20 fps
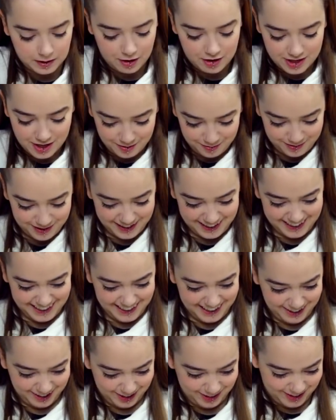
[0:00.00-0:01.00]
Eu já
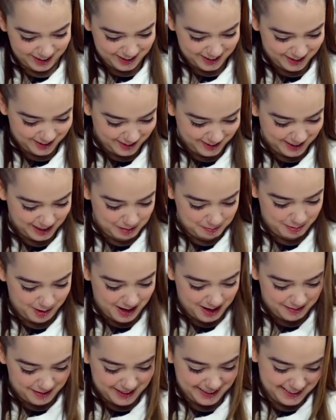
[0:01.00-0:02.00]
falei que eu tô achando que tem
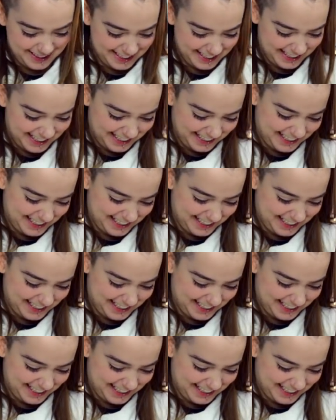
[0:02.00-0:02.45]
pouca manteiga